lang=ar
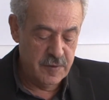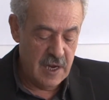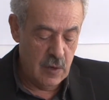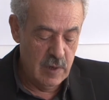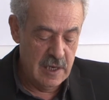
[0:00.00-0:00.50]

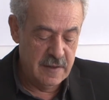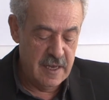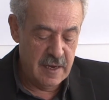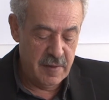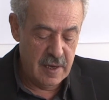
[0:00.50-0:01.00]
وتحويل
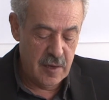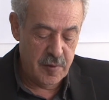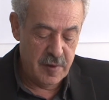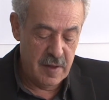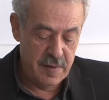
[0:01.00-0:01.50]
إداري
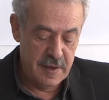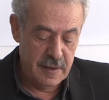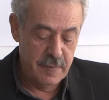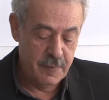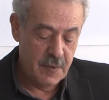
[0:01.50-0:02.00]
33